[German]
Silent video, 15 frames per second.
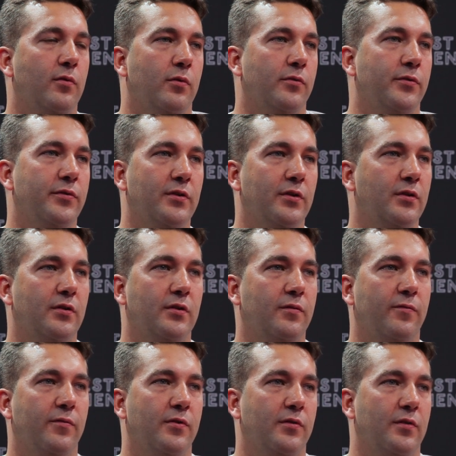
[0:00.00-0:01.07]
und ich
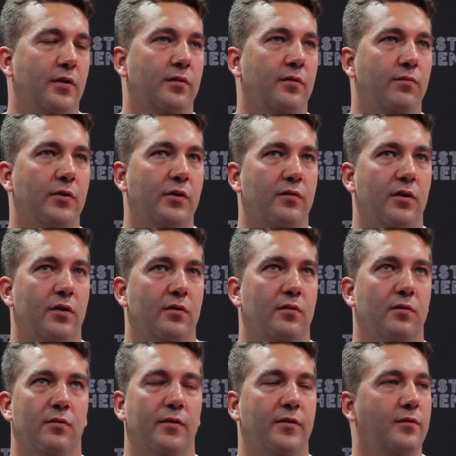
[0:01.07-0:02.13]
finde das, wie gesagt,
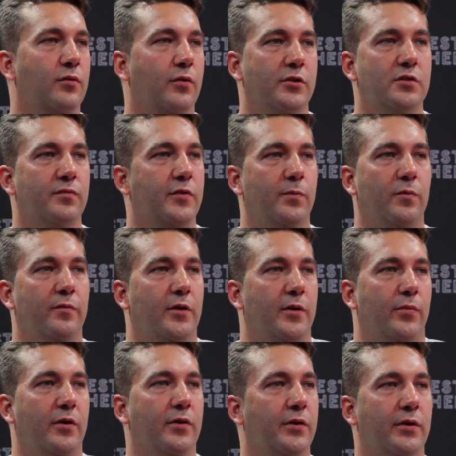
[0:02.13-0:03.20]
so was den deutschen
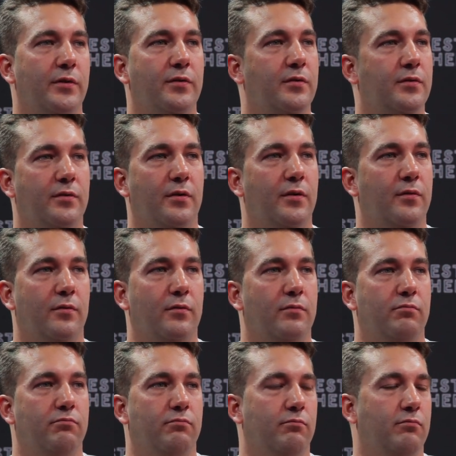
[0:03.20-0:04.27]
Wettbewerb angeht, also
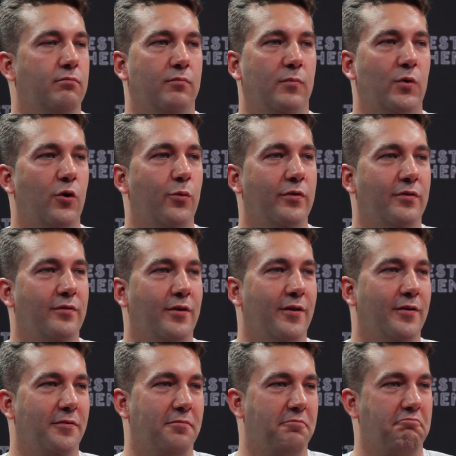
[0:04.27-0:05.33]
glaube ich
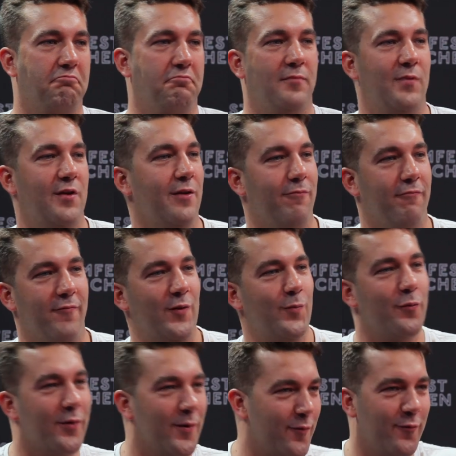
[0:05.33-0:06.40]
nach dem
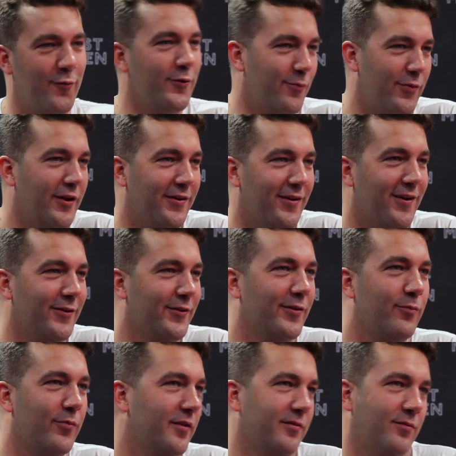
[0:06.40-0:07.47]
Wettbewerb für die Berlinale
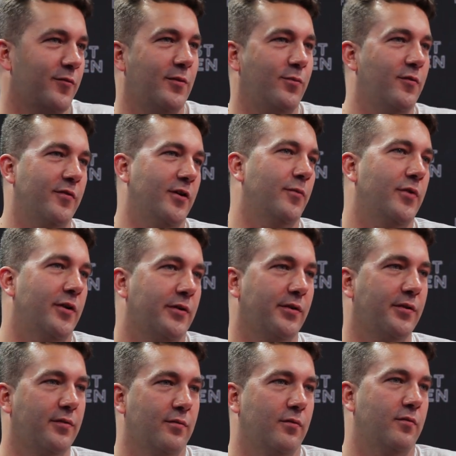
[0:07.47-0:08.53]
den besten Wettbewerb
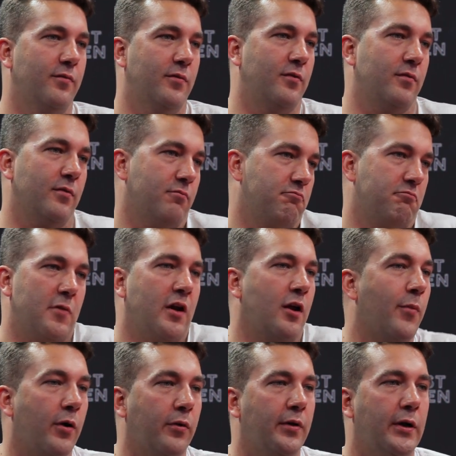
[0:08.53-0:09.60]
eigentlich so, also meiner
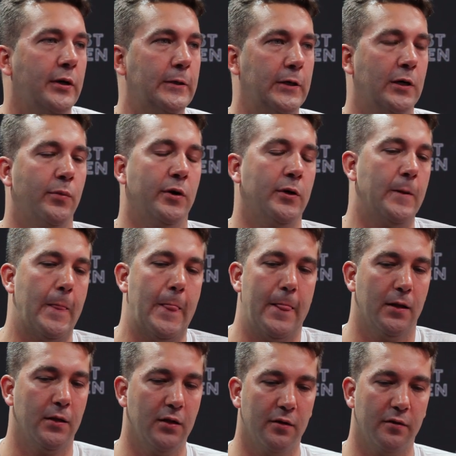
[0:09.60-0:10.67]
Meinung nach, aber
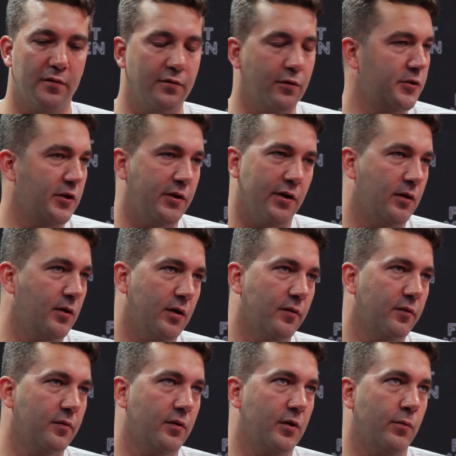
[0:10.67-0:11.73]
sieht auch jeder
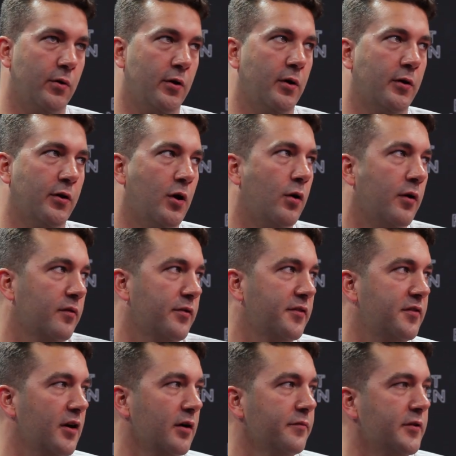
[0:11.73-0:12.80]
anders. Aber genau, also was ich
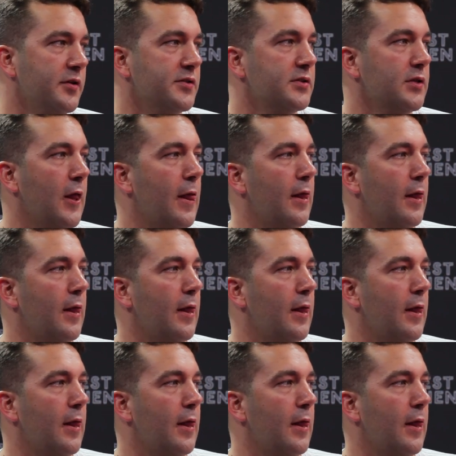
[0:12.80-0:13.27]
sagen will ist,